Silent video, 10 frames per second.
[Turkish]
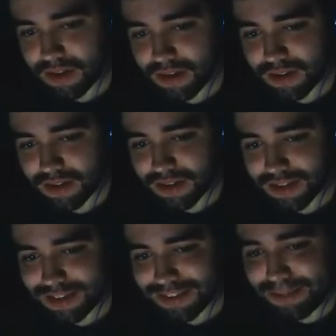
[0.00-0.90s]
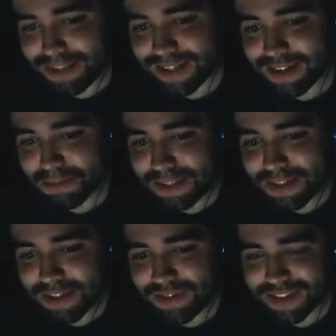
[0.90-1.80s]
e, Spectre'nin birden
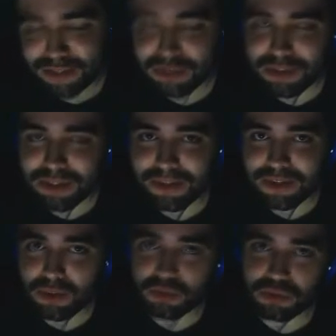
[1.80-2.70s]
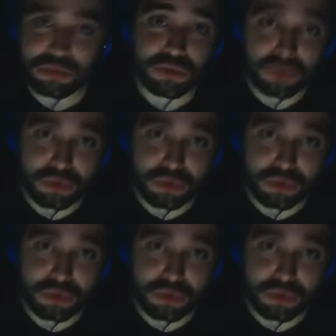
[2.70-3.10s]
fazla kullanım alanı olduğunu unuttum.